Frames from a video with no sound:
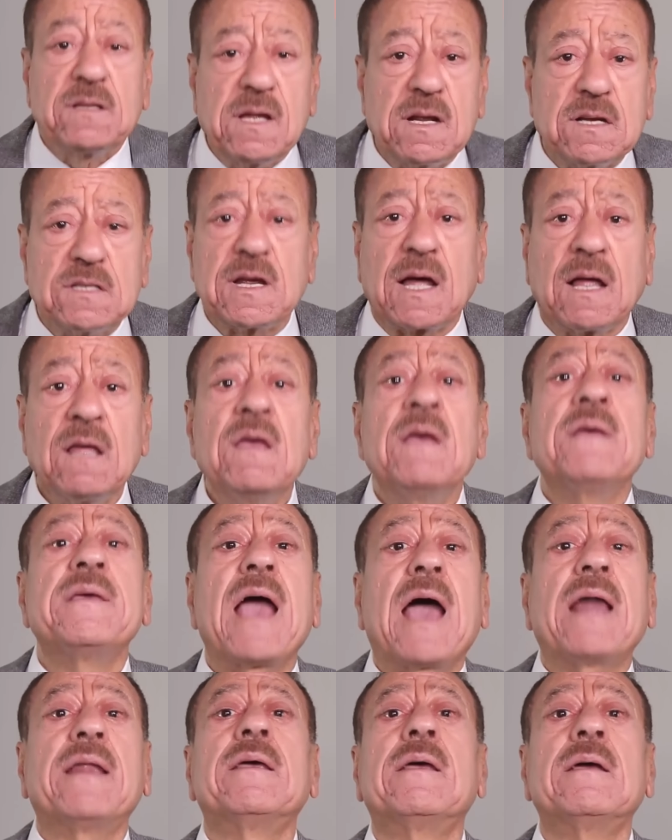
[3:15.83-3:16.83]
ترجع
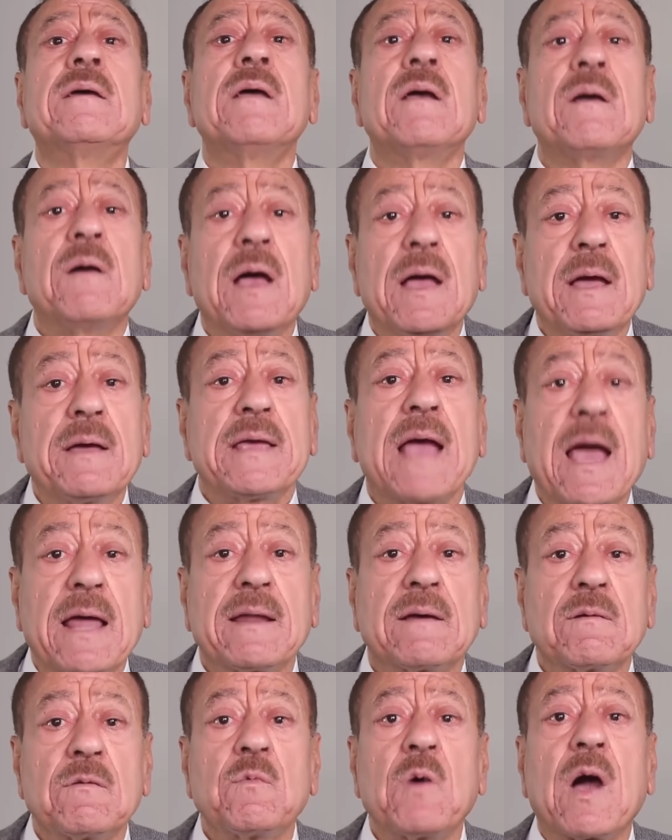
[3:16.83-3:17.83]
يعني آه
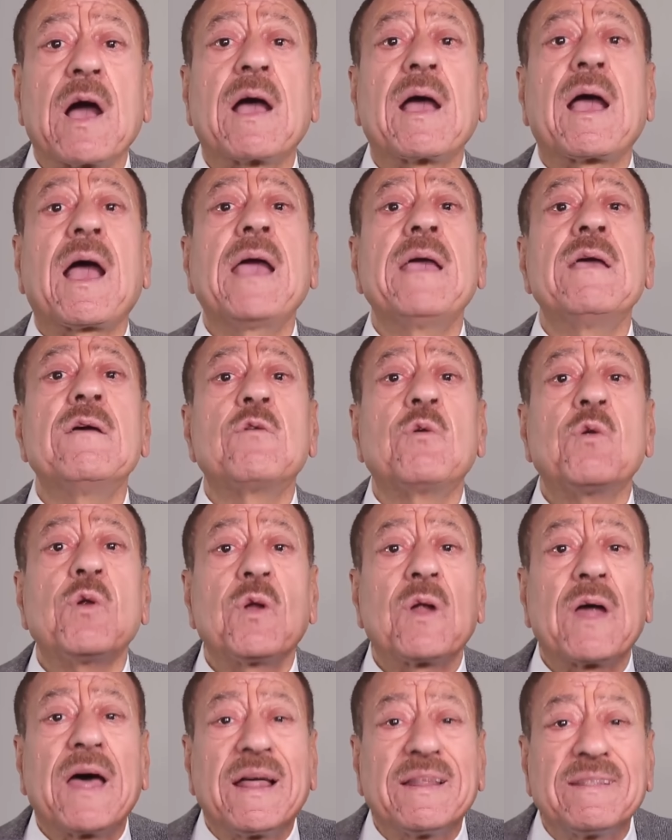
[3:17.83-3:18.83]
يعني وخير
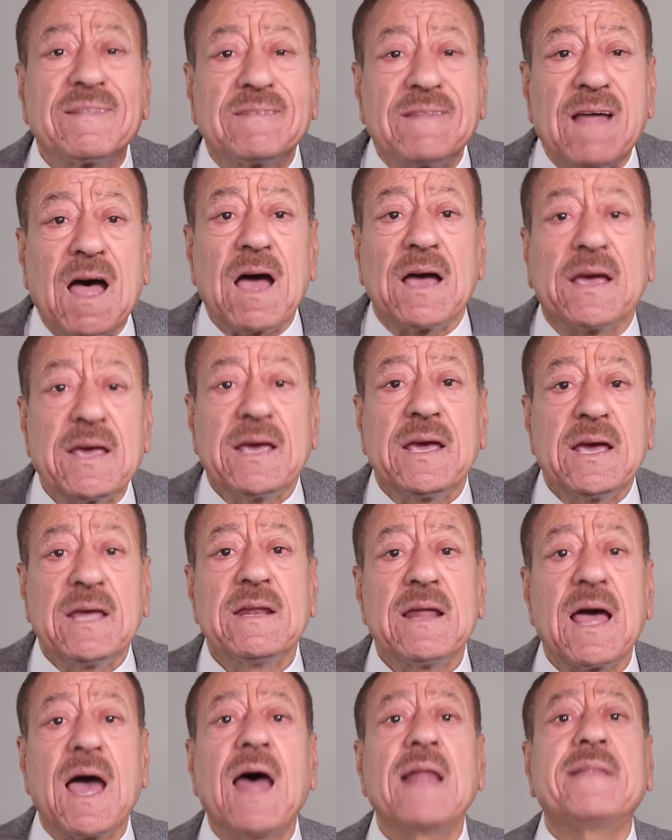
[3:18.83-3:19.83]

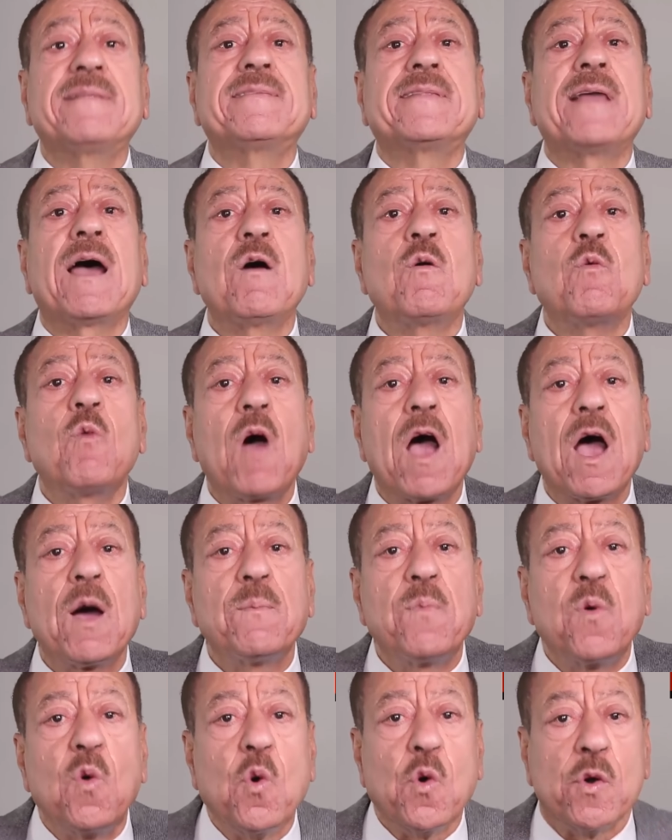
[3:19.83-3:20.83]
الخطائين
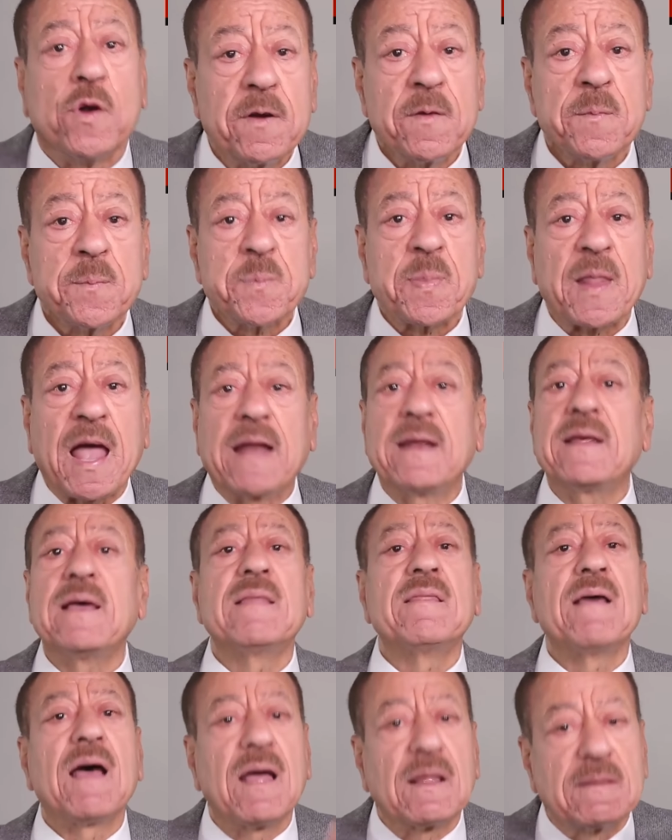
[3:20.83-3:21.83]
التوابون
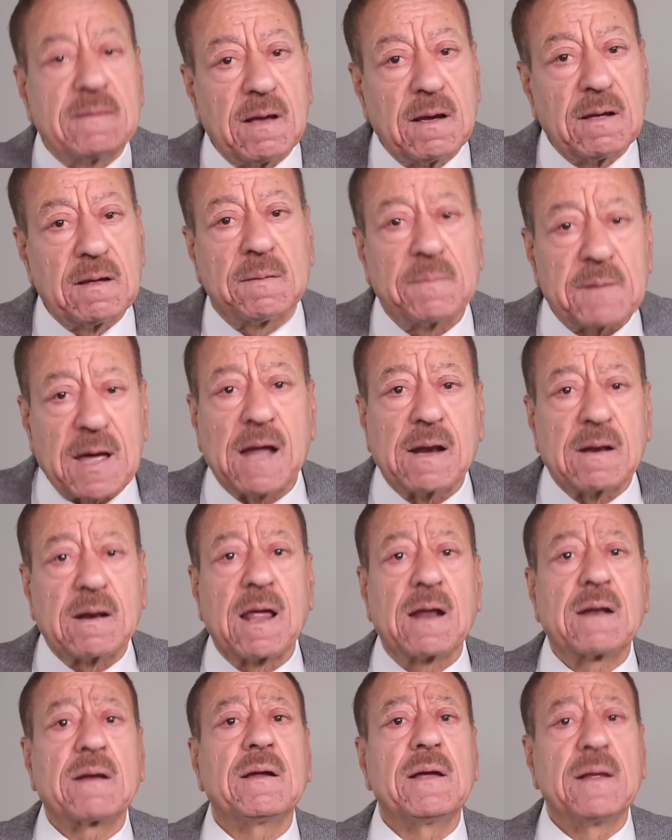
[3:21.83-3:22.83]
يعني اذا آه،
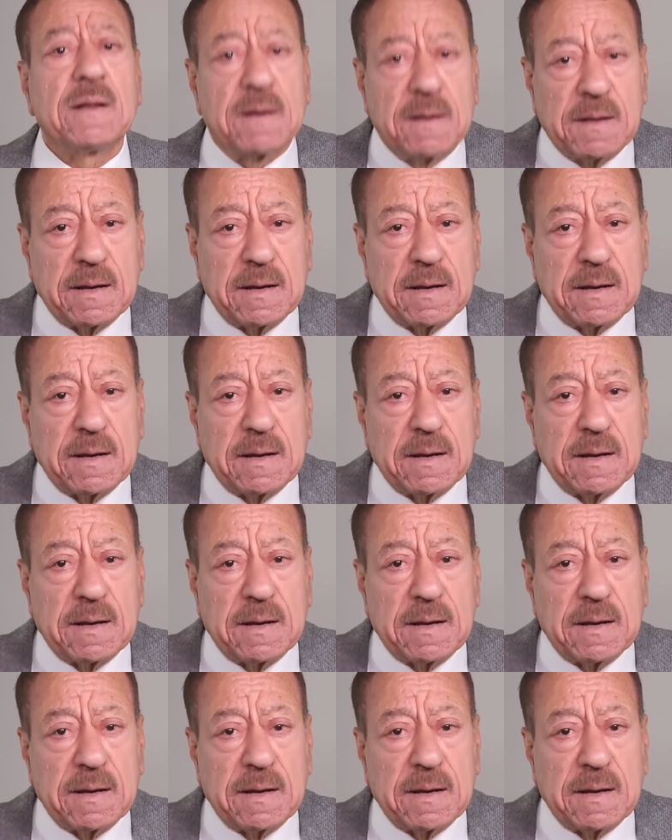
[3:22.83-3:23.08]
قرر